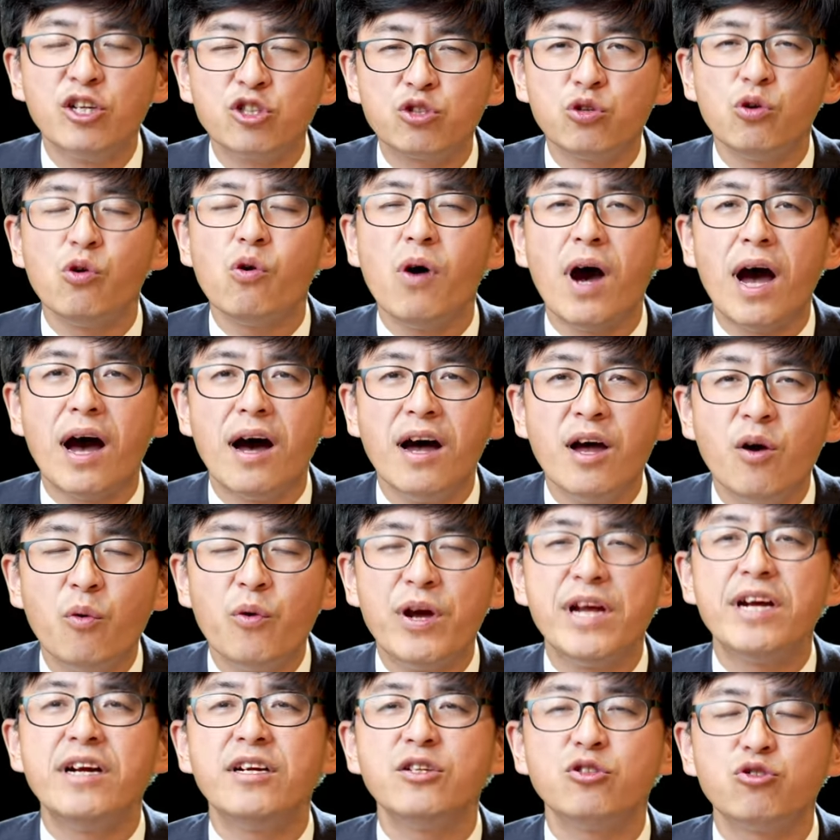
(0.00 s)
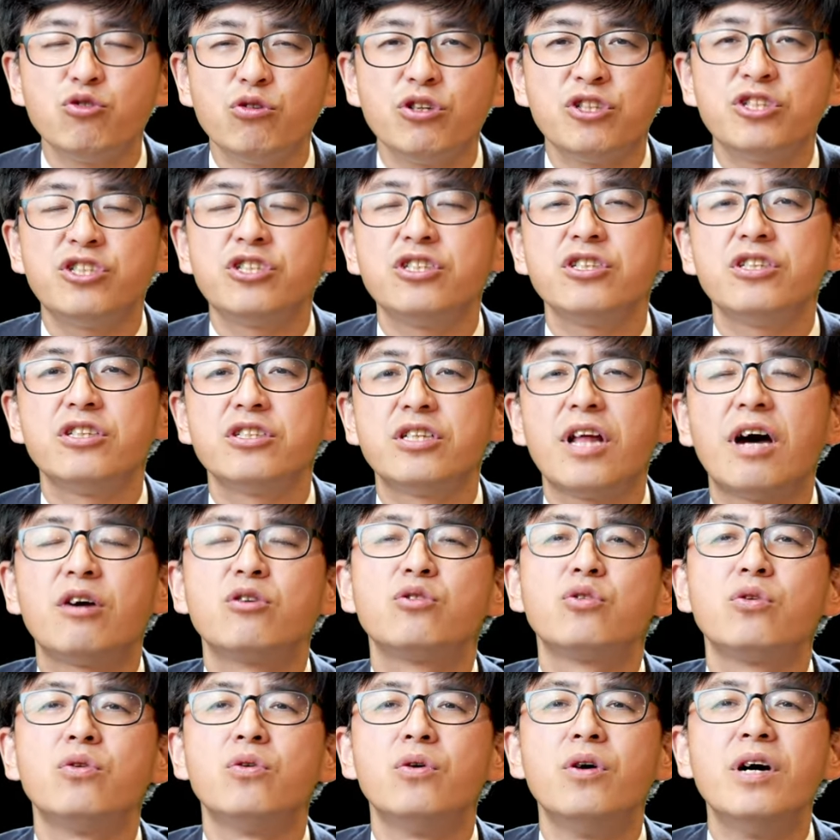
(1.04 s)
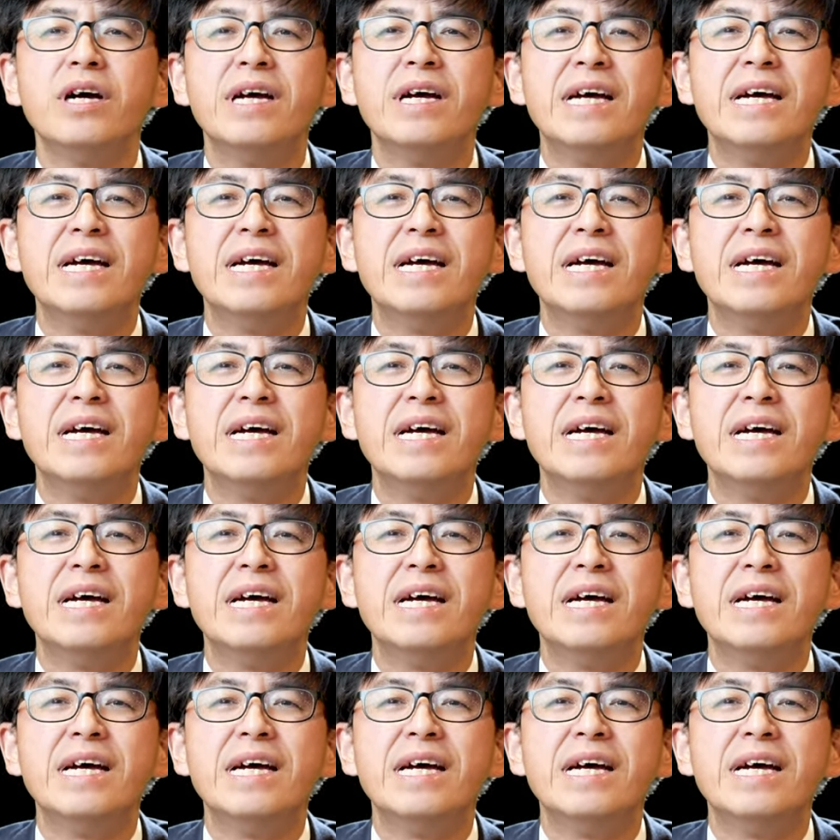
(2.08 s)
说话、为人做事的当中，